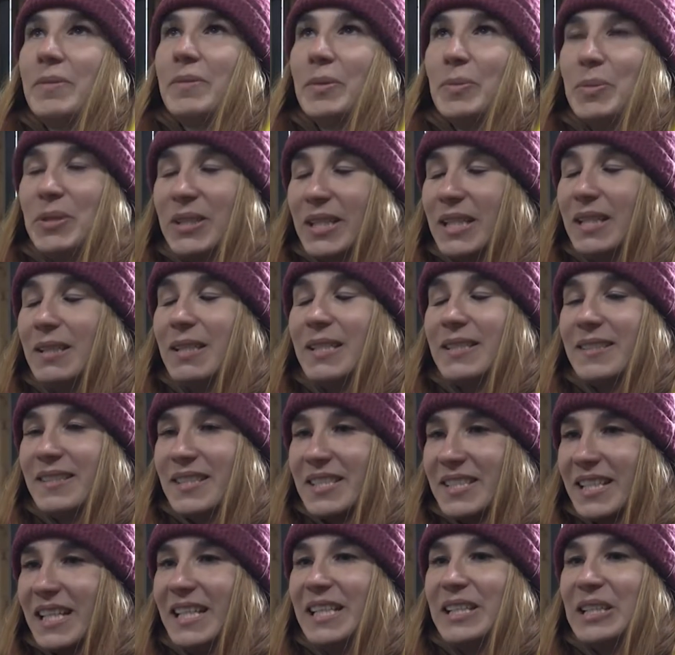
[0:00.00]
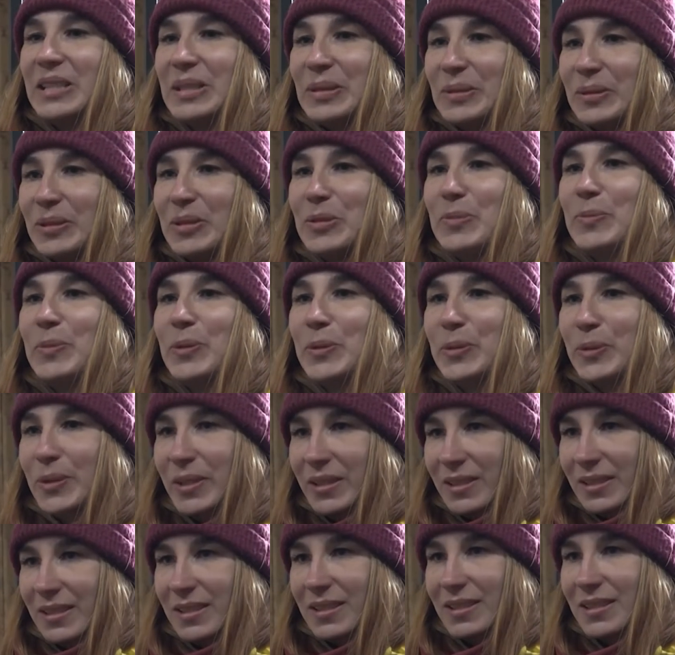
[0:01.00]
Вообще, изначально такой
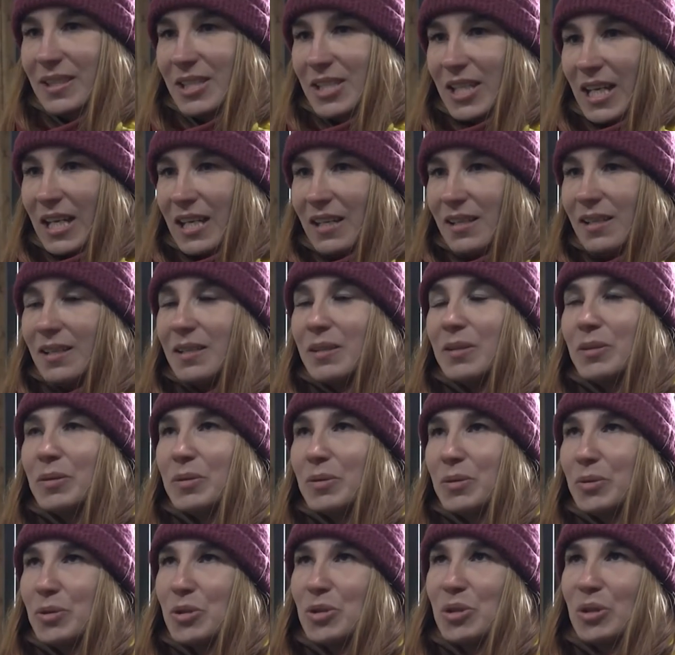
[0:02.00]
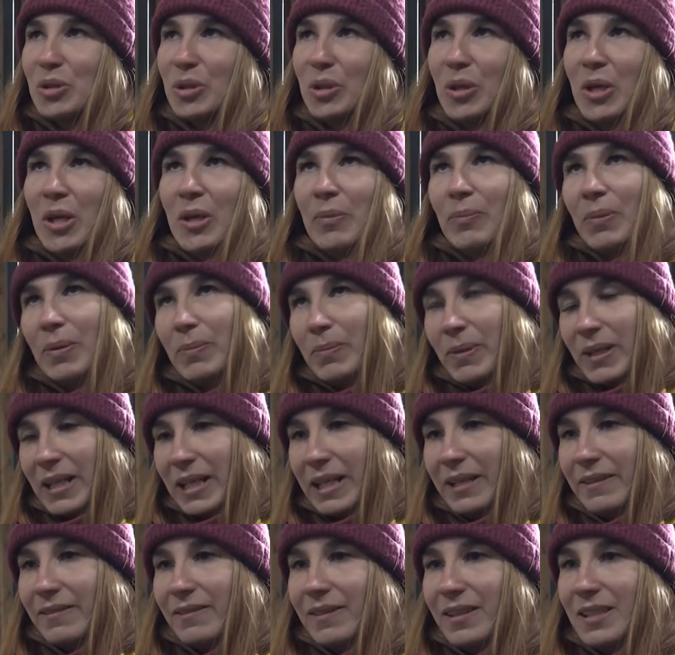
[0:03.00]
спокойный, изначально, ну что,
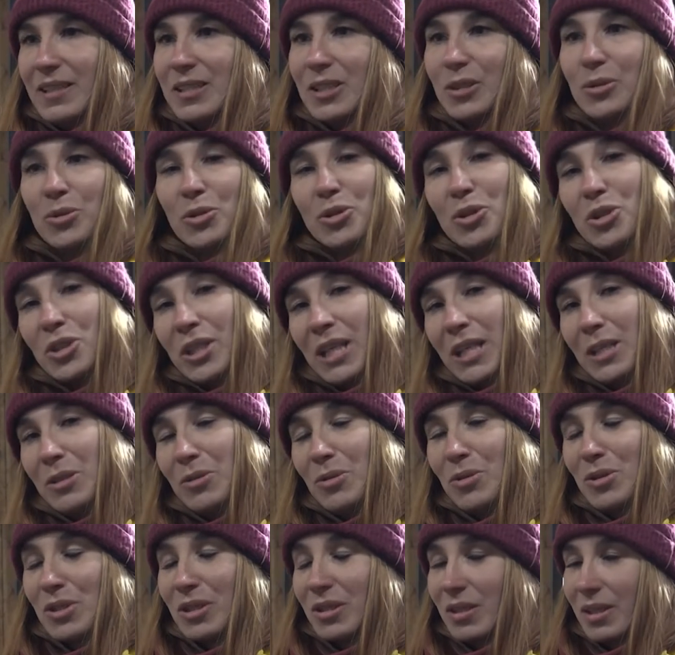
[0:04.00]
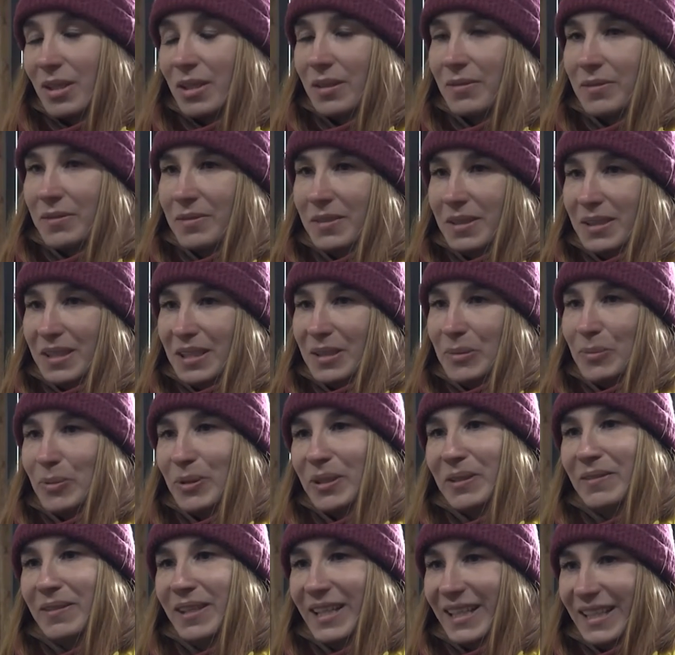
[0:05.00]
побаивается. Но сейчас уже, как вы видели,
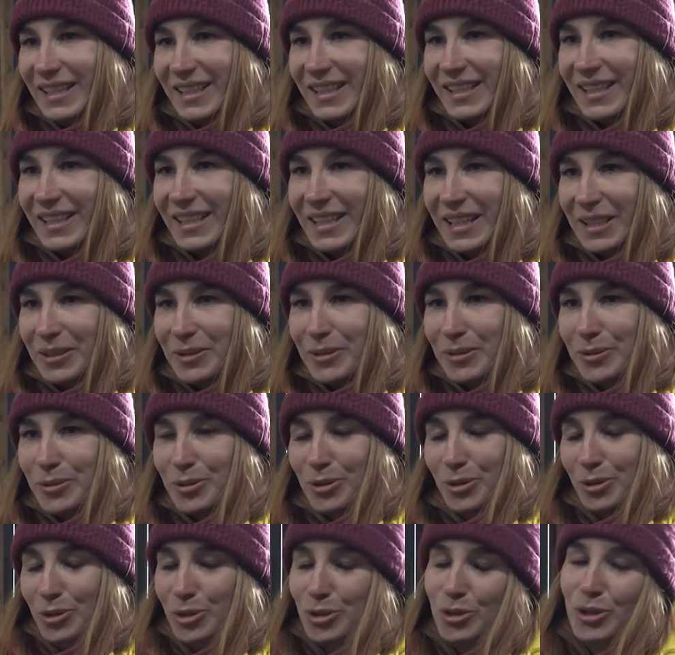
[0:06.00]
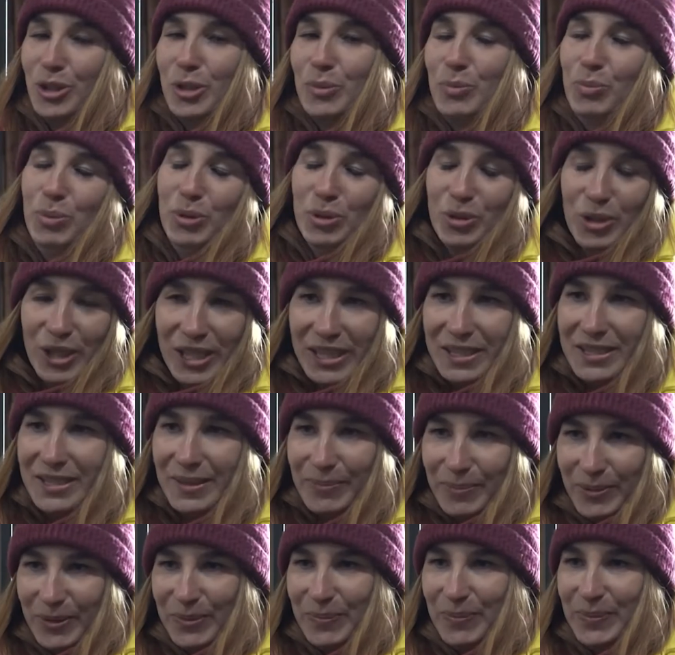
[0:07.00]
проявляет характер, уже начинает
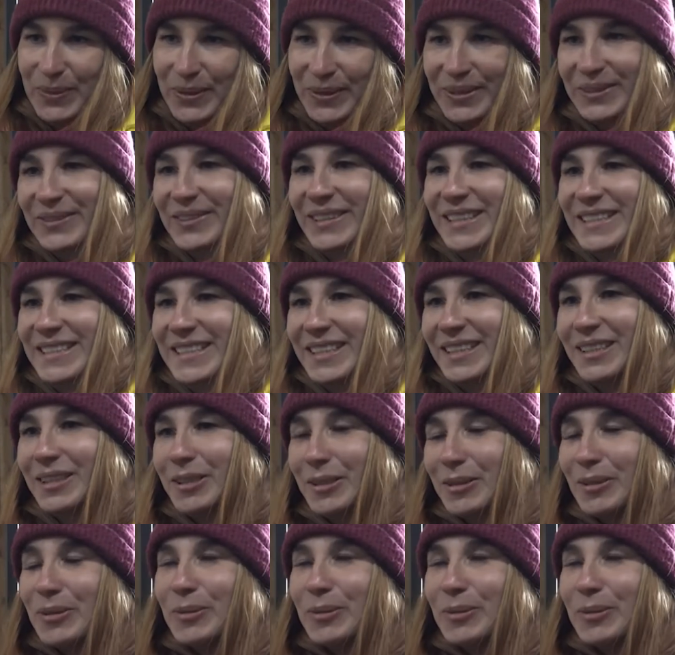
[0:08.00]
пинаться, подпинываться.